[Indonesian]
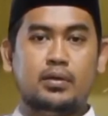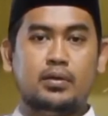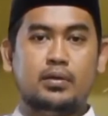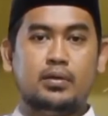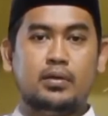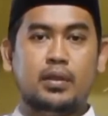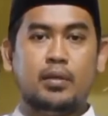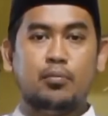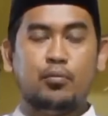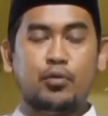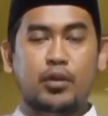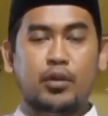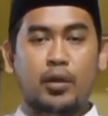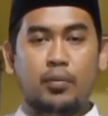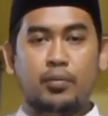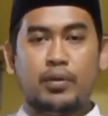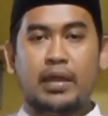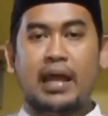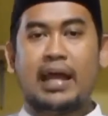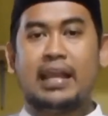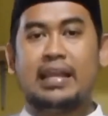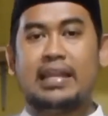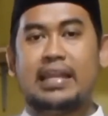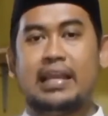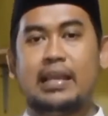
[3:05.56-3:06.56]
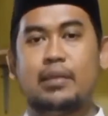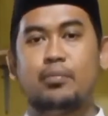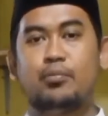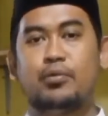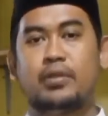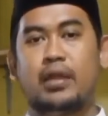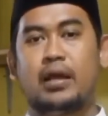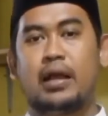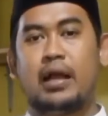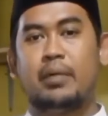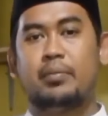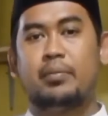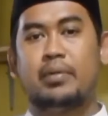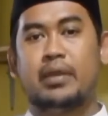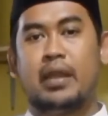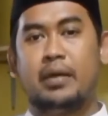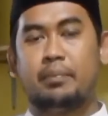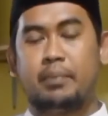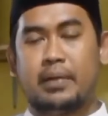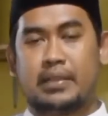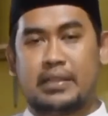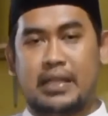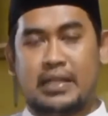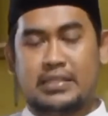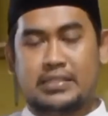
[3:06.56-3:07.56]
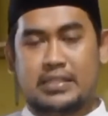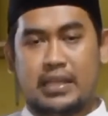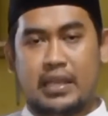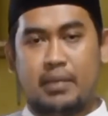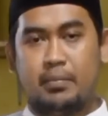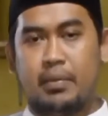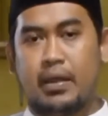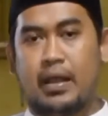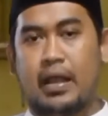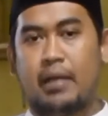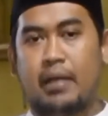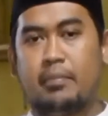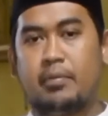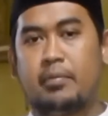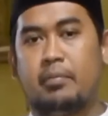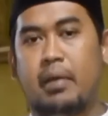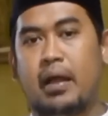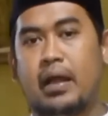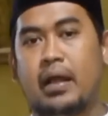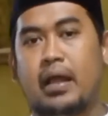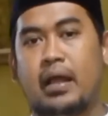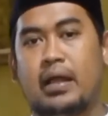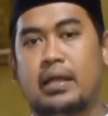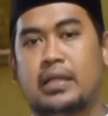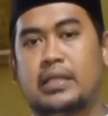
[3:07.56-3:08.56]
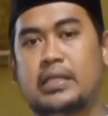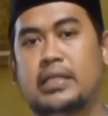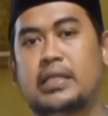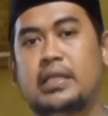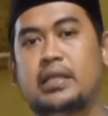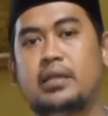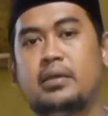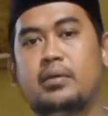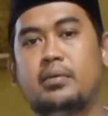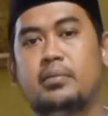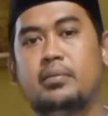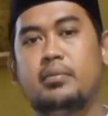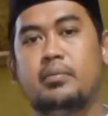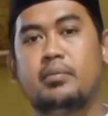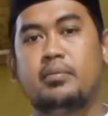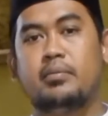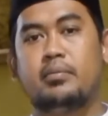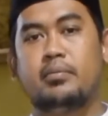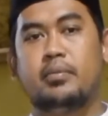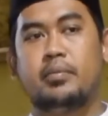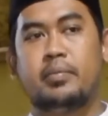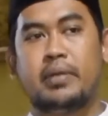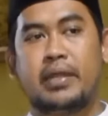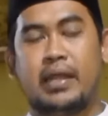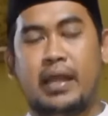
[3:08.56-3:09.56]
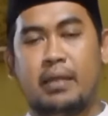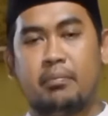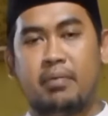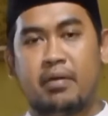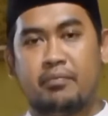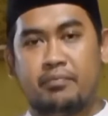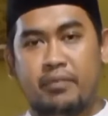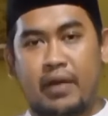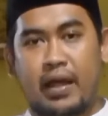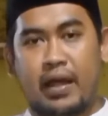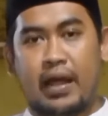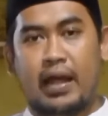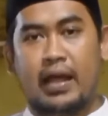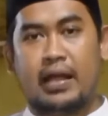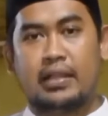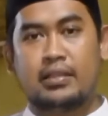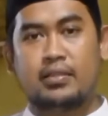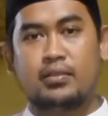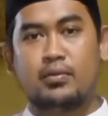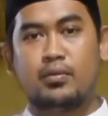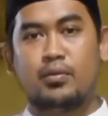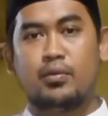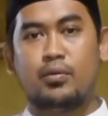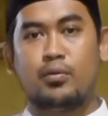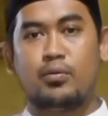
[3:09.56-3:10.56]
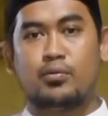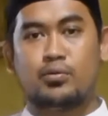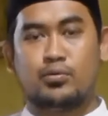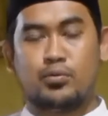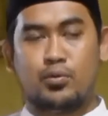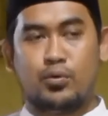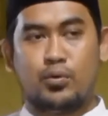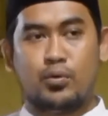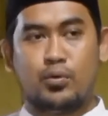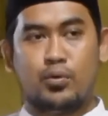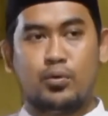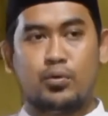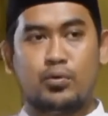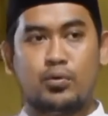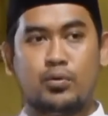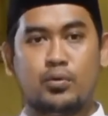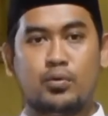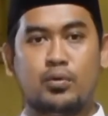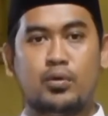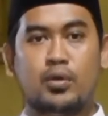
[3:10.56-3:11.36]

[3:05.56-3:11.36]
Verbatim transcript: dan mudah-mudahan ilmu yang kami dapatkan selama kami magang ini memberikan manfaat untuk